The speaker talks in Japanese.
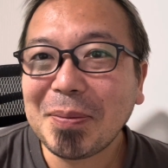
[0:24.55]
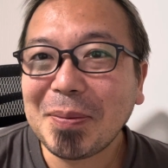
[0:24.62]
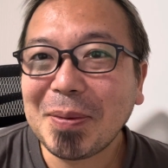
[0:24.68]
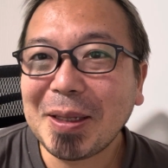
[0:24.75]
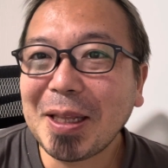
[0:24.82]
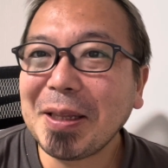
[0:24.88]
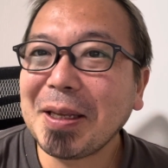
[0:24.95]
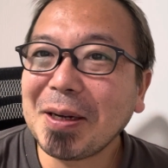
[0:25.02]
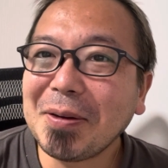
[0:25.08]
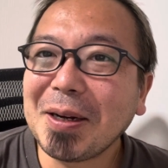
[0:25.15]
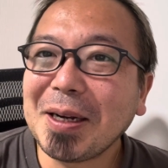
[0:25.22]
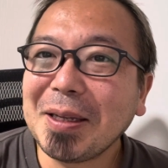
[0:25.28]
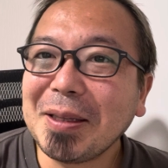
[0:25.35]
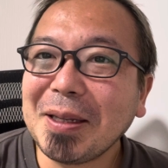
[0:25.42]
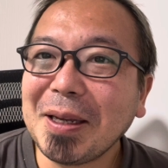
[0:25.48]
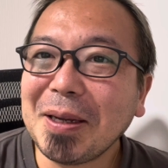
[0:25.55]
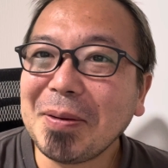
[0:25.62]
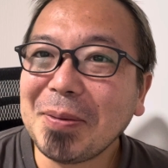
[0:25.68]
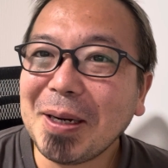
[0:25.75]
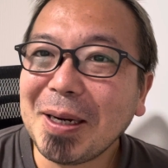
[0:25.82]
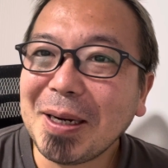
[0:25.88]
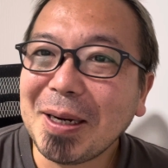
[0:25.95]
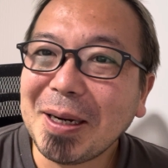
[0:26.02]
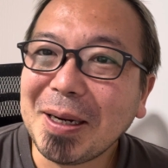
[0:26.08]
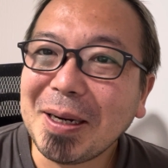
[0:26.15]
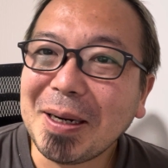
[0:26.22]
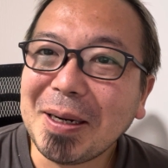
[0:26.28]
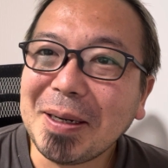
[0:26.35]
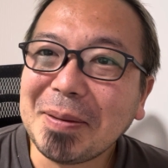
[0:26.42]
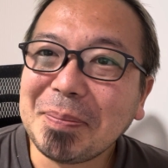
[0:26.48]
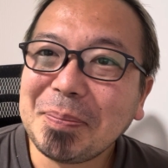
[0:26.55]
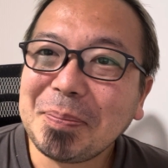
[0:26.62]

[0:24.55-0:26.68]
まあ、何年か分かんない、まあ、